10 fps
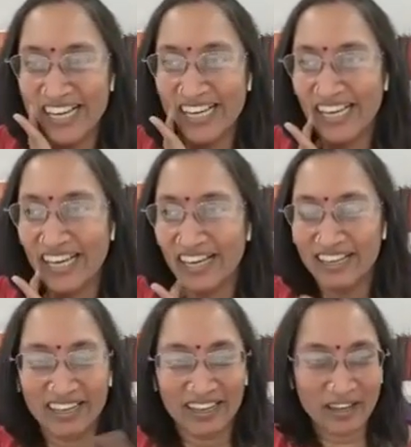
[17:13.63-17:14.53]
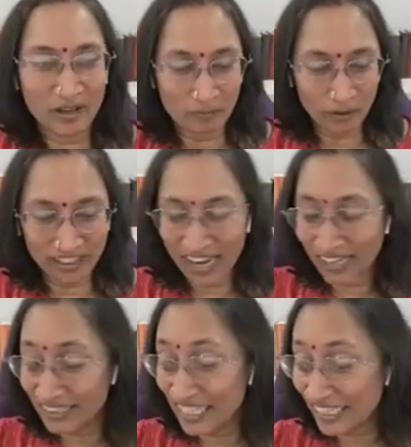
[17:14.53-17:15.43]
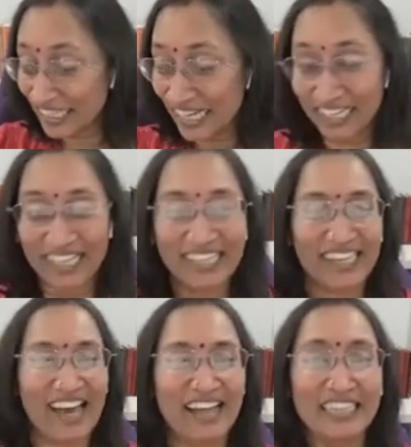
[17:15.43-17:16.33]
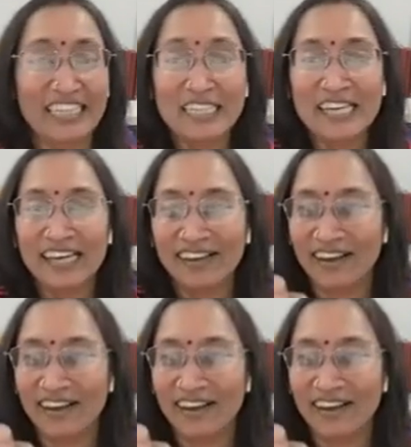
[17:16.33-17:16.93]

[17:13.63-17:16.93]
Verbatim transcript: சனைகி புத்தியா திருதி கிரகீதையா திருதி